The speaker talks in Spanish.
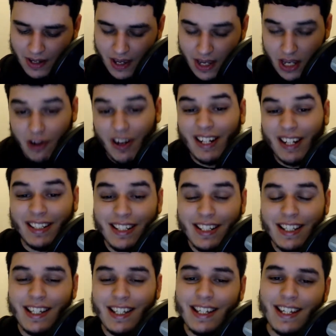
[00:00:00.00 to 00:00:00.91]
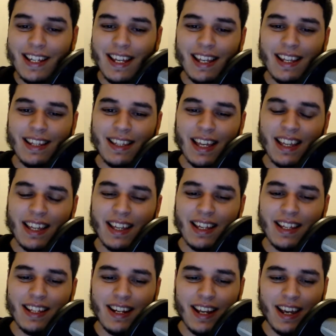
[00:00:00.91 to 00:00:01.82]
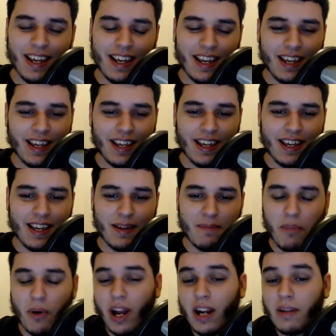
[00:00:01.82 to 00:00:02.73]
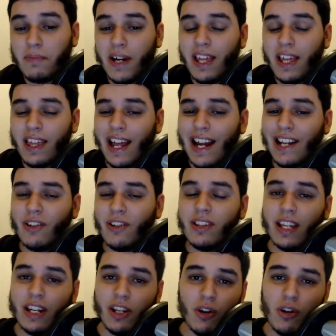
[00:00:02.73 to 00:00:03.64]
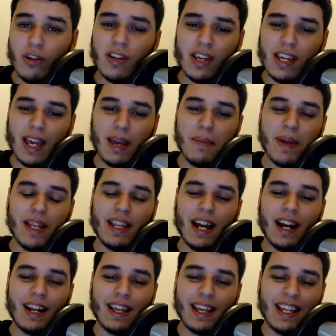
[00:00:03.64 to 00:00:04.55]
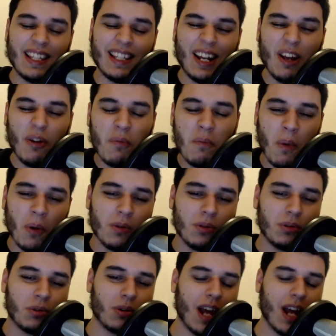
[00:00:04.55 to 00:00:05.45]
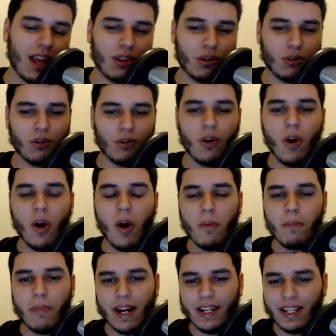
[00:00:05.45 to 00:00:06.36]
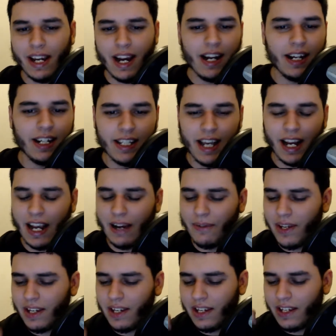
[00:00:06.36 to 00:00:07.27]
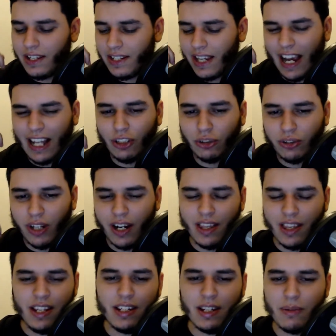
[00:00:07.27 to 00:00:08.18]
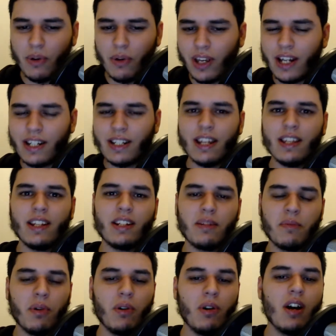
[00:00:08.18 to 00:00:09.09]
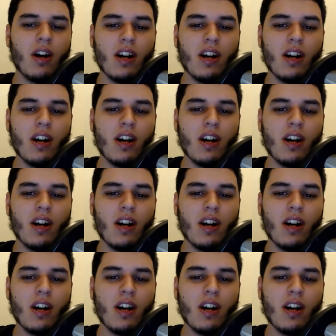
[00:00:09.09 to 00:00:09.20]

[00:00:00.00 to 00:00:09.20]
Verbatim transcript: Y aún así, de, eh, por la experiencia del año anterior, que, me que tiré un montonazo para llegar y acabé eh, llegando tardísimo y cansadísimo,